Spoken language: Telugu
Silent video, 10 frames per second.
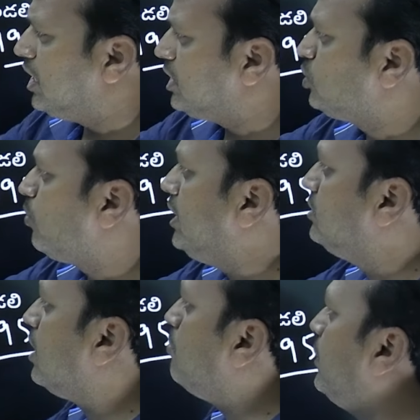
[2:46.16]
ఇయర్స్
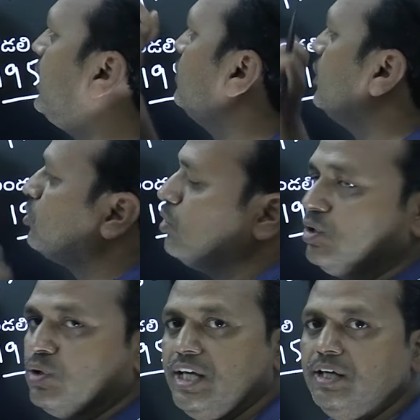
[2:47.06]
వైజ్గా బేస్
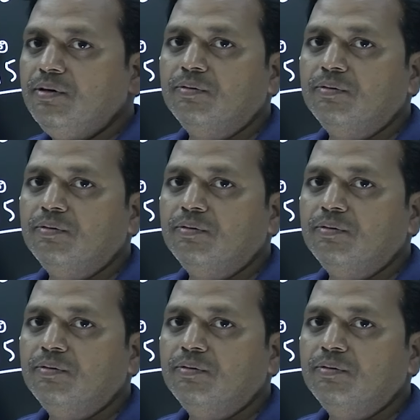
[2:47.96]
చేసుకొని కొన్ని